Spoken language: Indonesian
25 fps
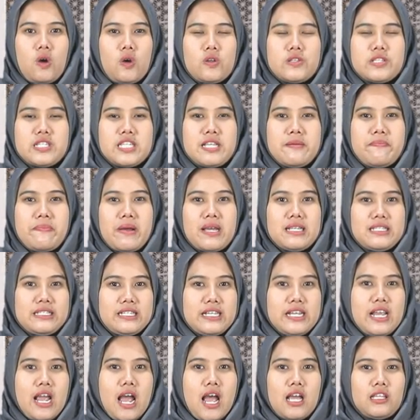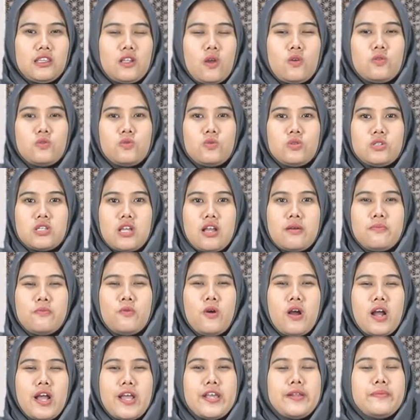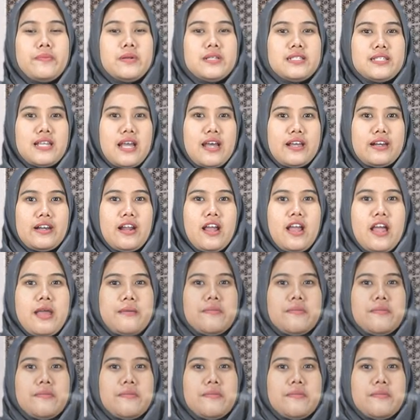Konstipasi atau susah buang air besar